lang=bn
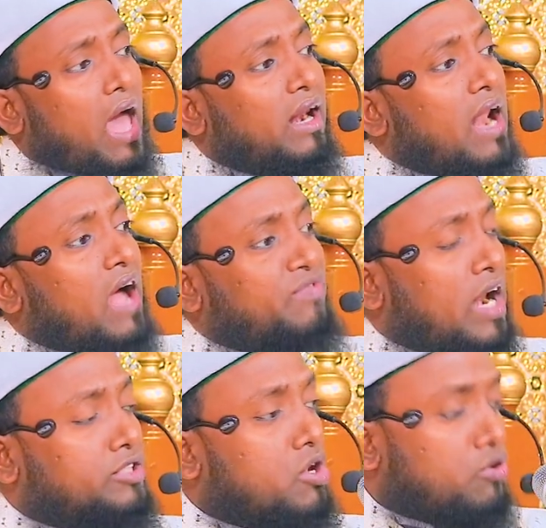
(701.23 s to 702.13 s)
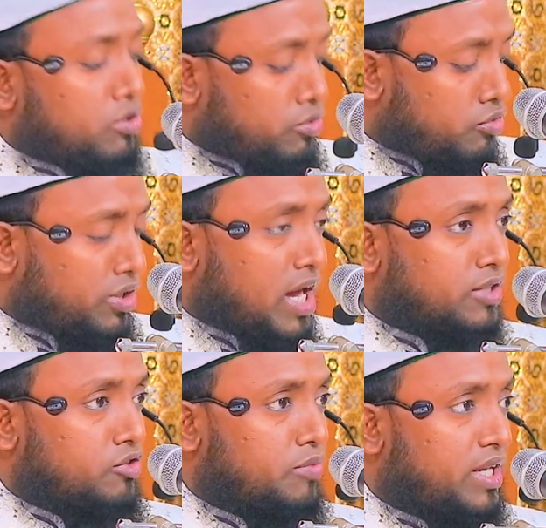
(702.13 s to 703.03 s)
আল্লাহ তারা যখন দুনিয়ার
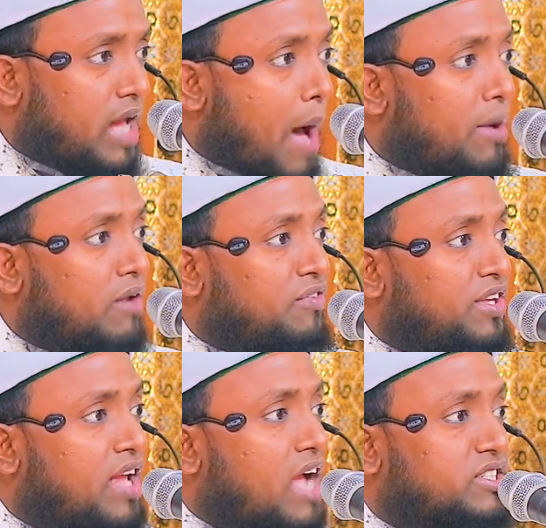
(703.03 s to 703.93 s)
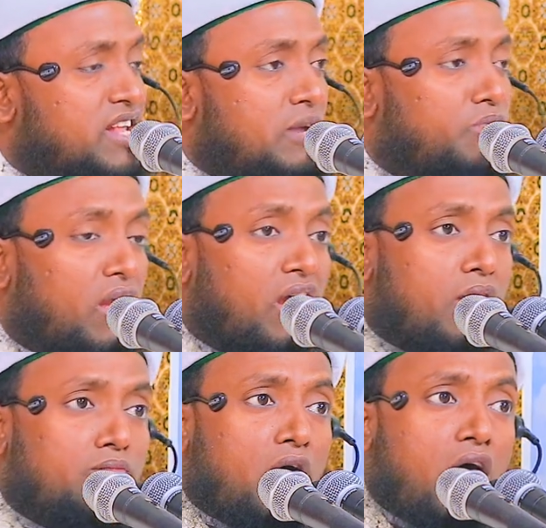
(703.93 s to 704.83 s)
জমিনে আবার ফিরে আসলেন
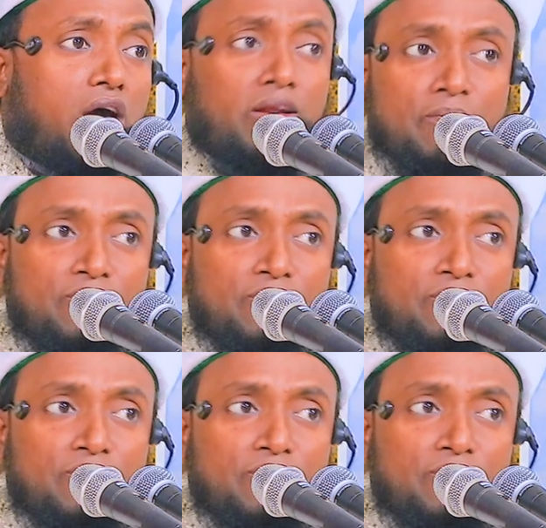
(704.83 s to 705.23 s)
পয়গম্বর